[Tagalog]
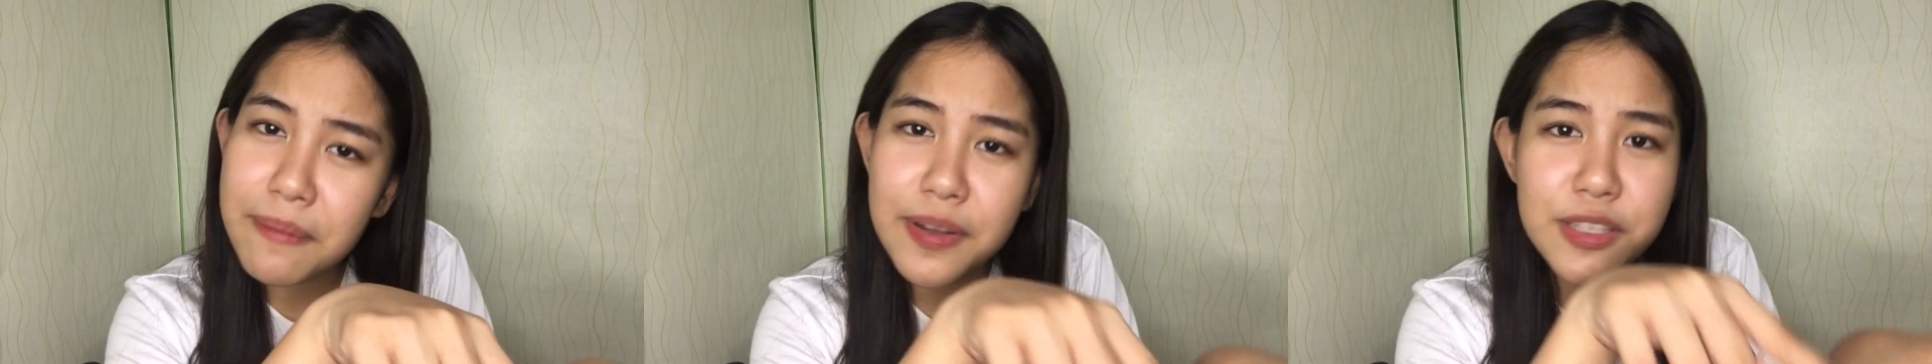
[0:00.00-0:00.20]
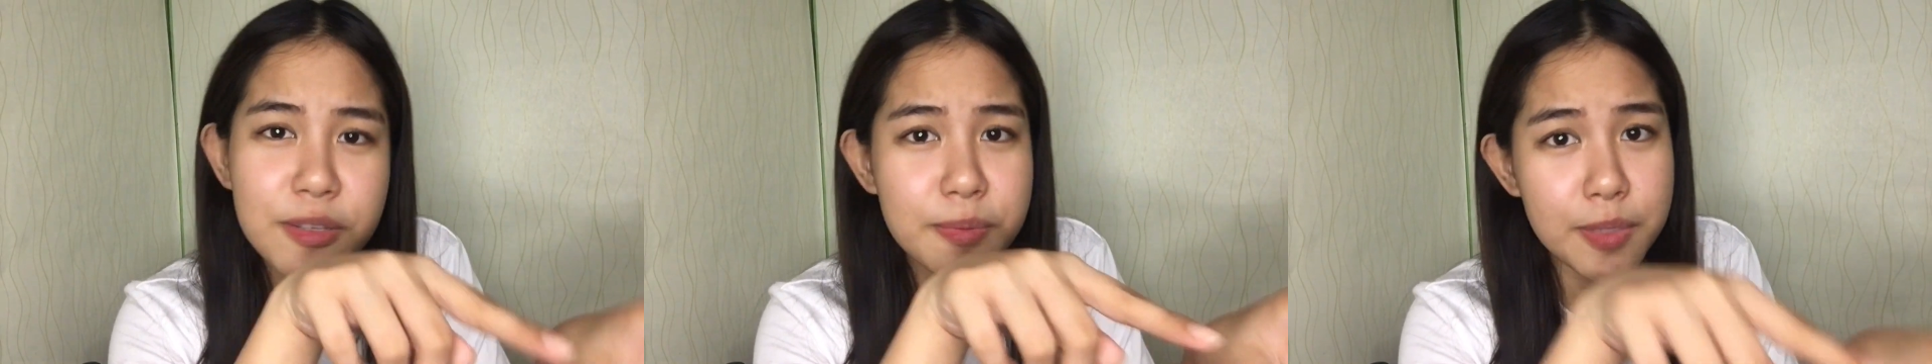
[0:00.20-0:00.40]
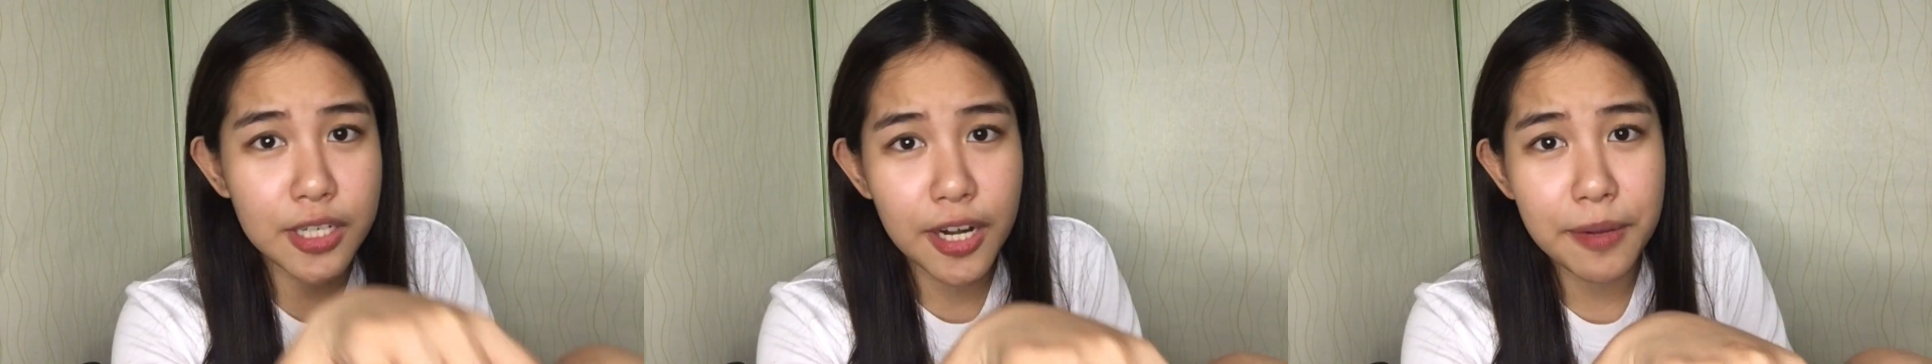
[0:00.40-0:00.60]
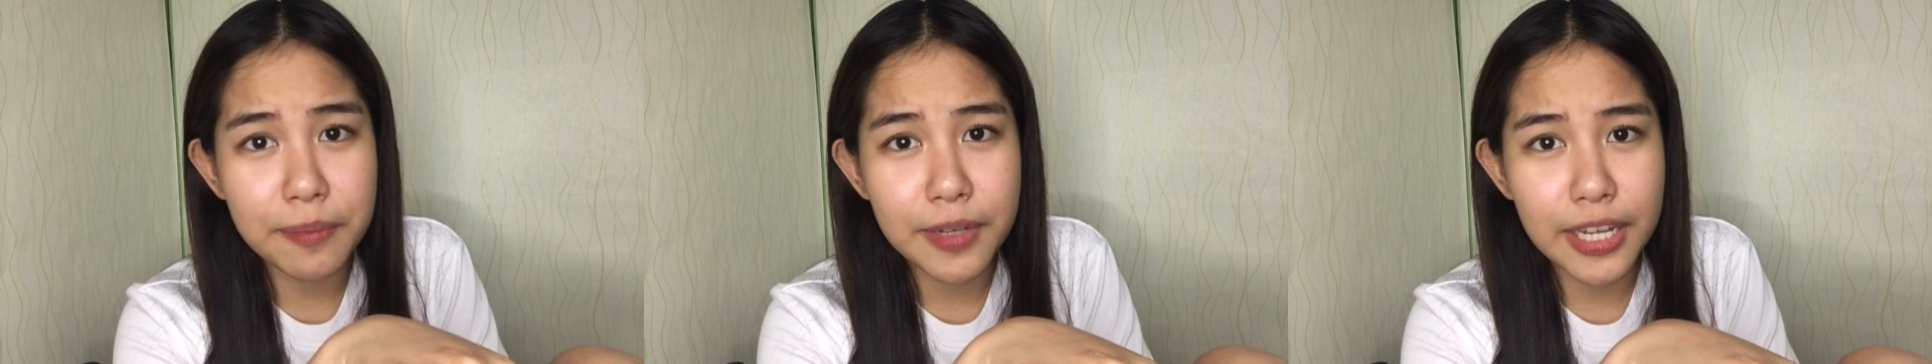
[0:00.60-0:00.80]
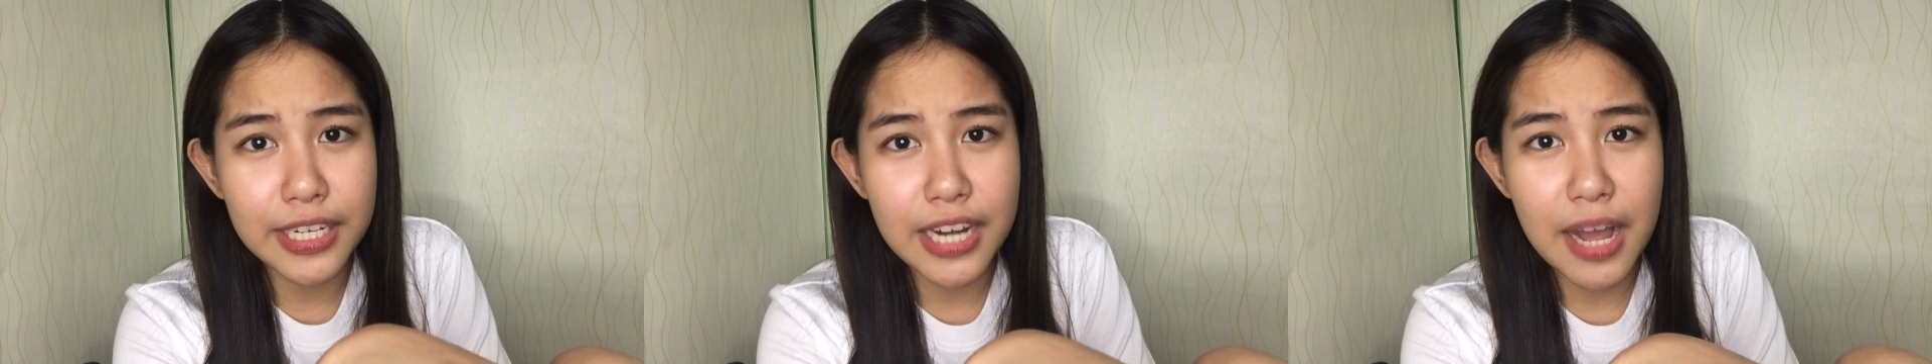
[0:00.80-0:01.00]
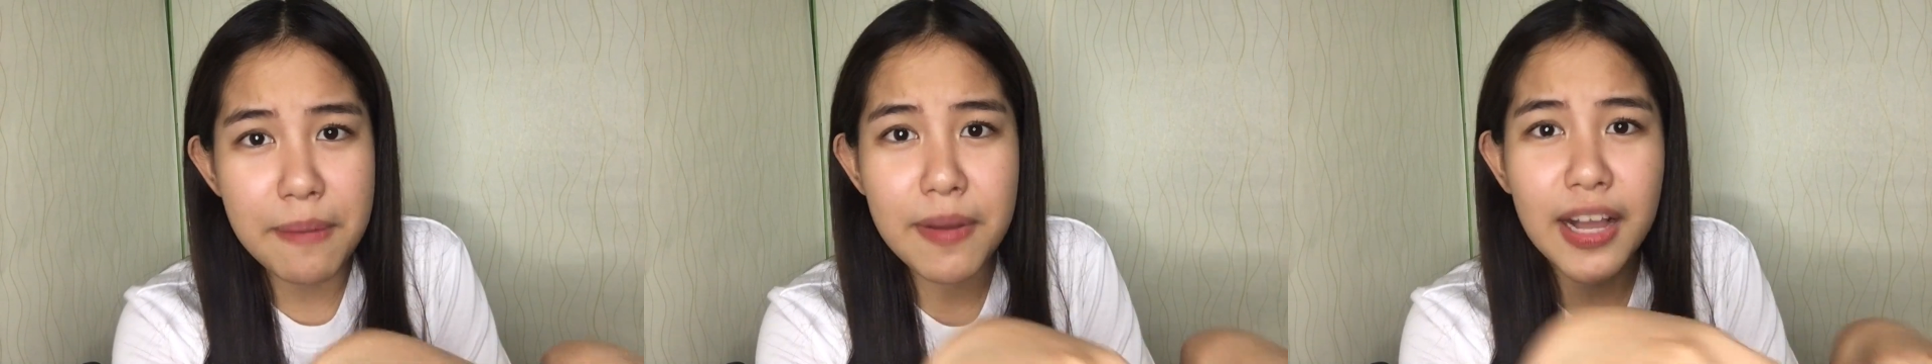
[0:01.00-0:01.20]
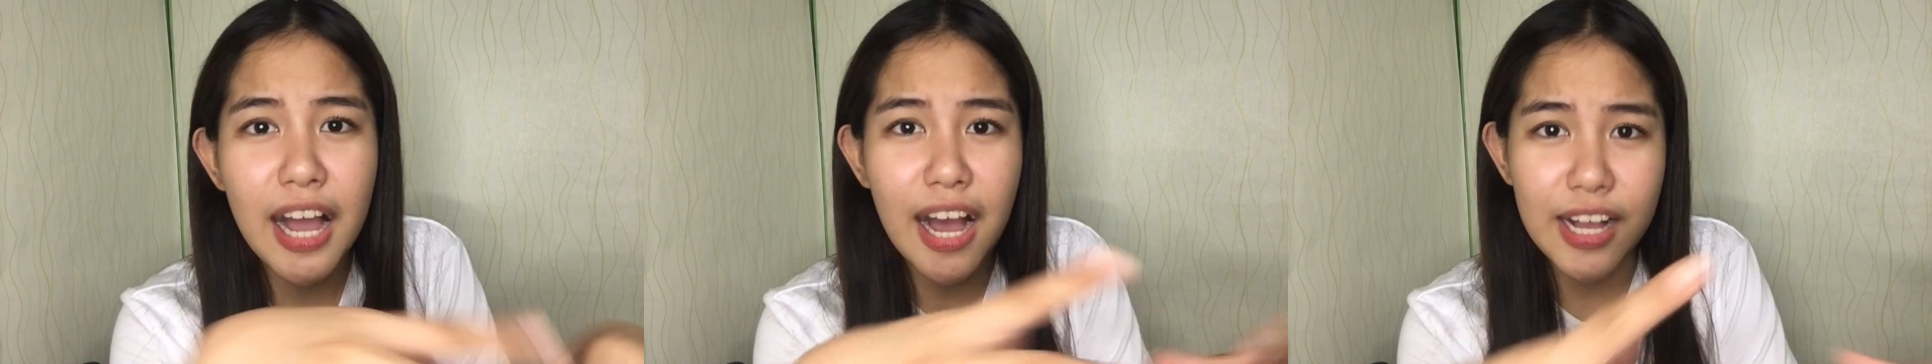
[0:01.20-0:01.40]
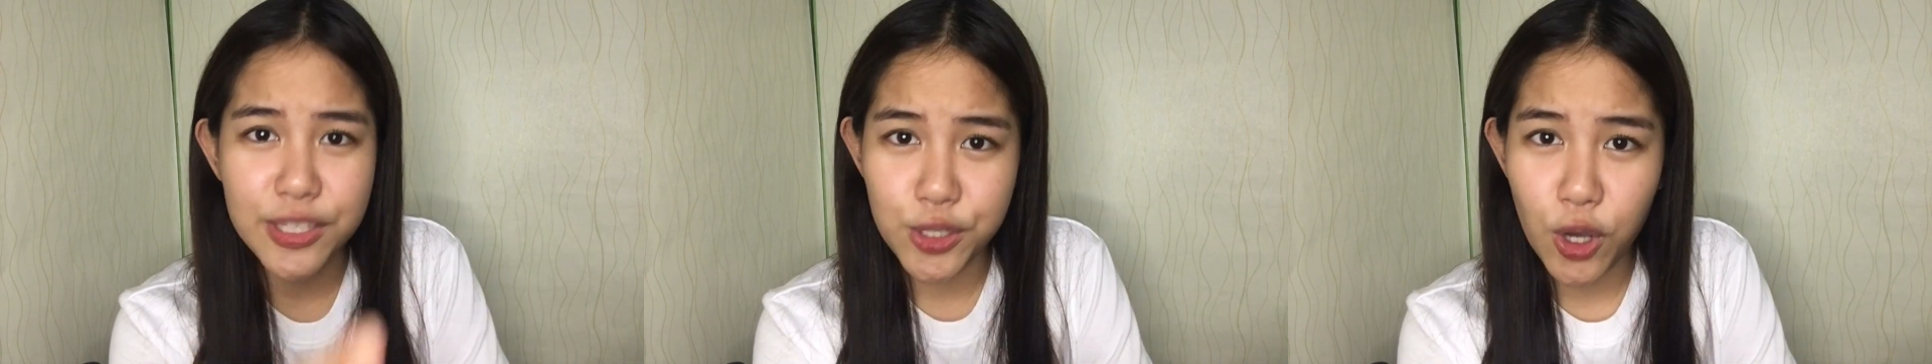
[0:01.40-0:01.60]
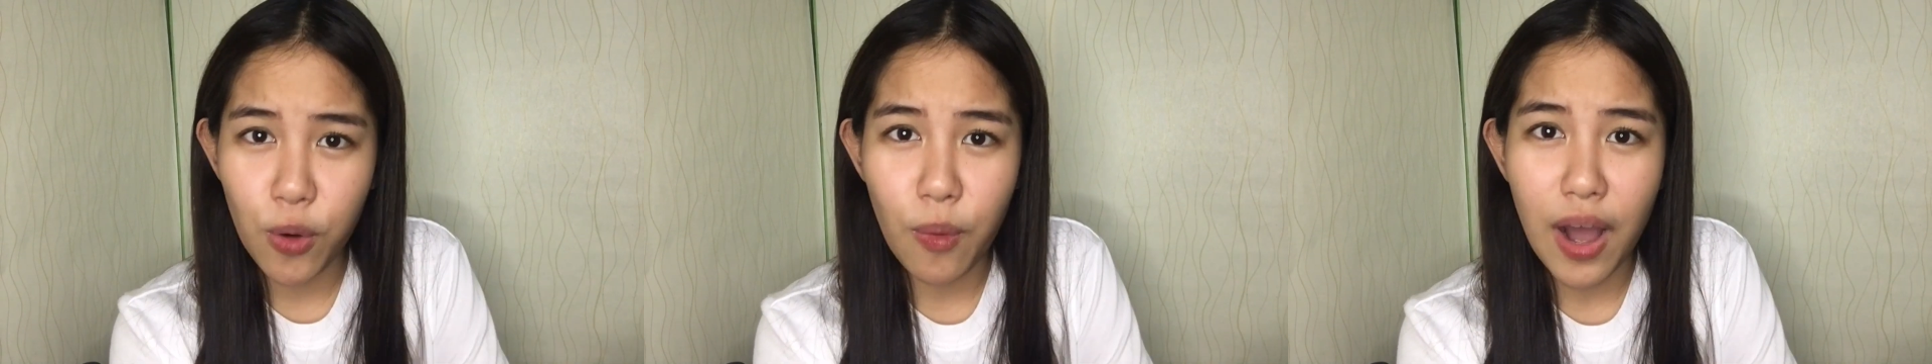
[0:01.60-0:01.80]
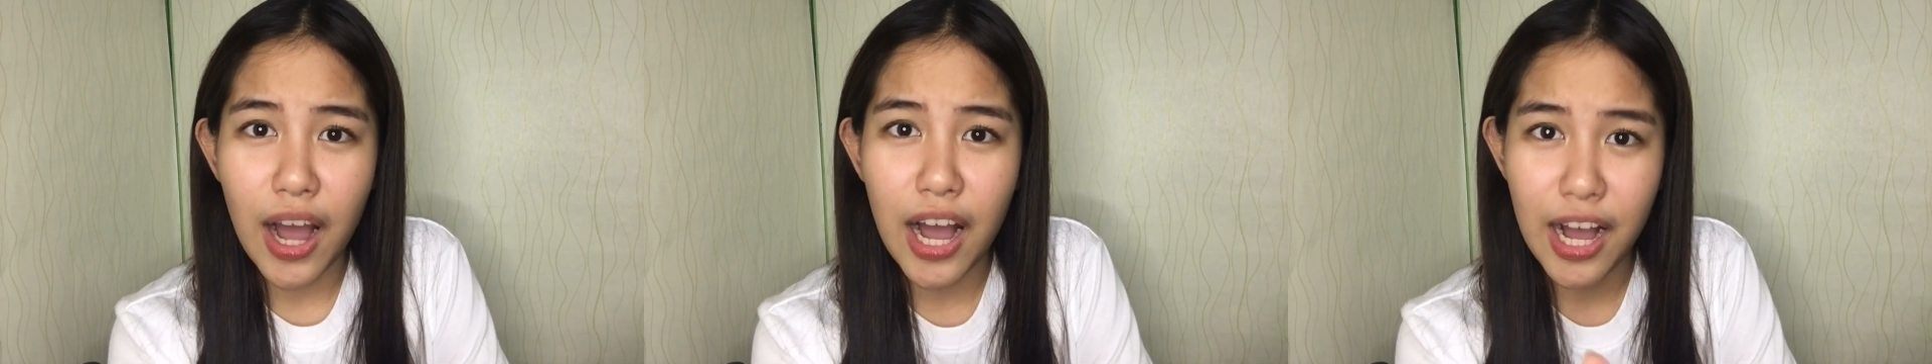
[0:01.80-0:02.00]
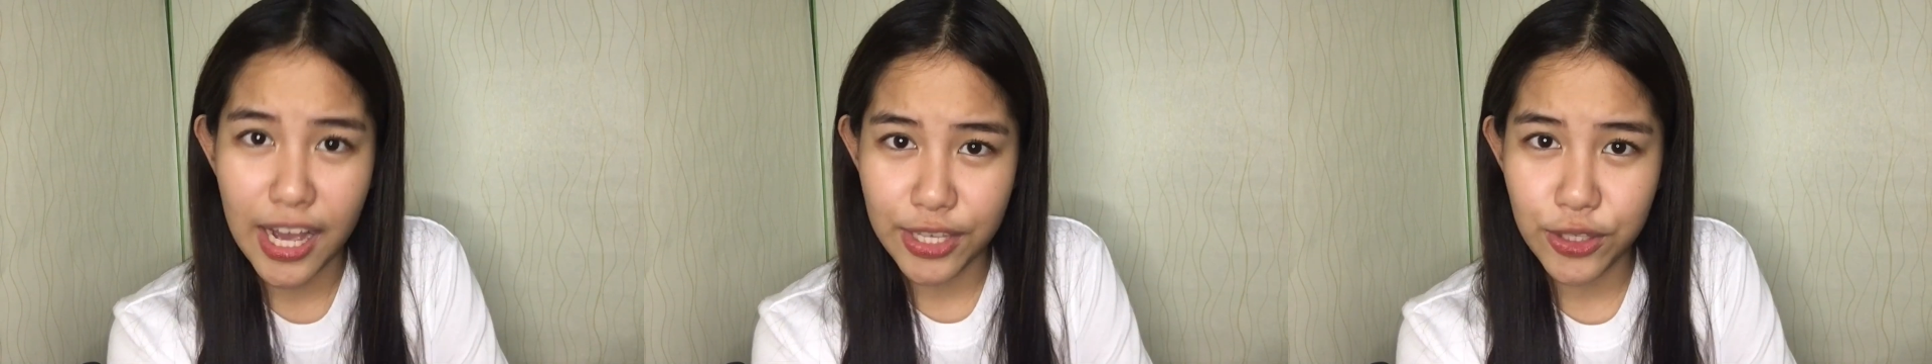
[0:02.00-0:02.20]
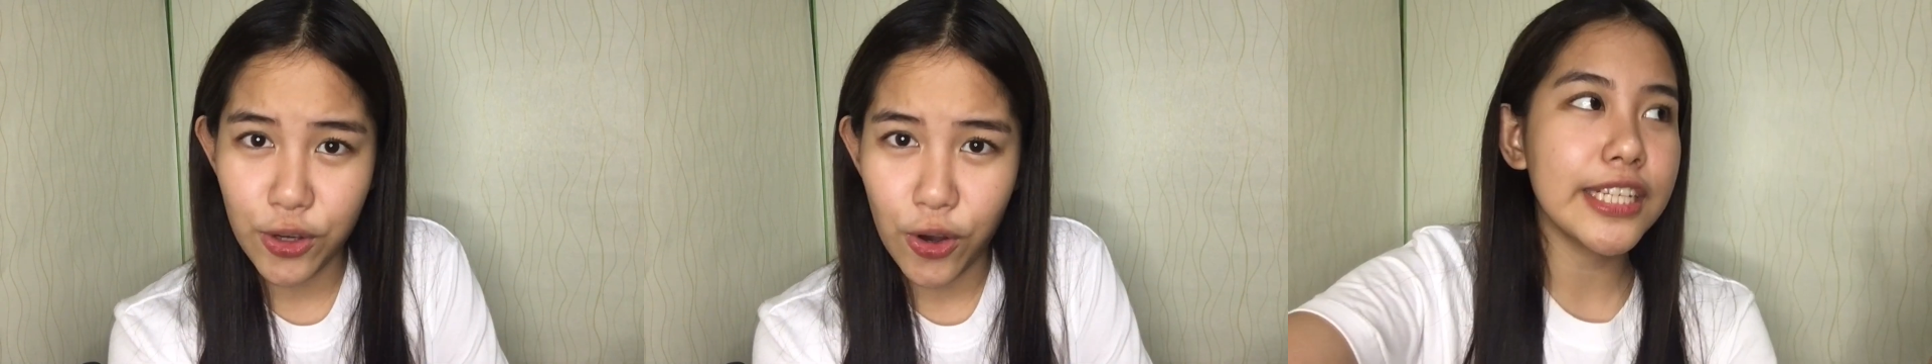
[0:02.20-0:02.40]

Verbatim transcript: Mag-subscribe ka na. Magkakajowa ka ngayon.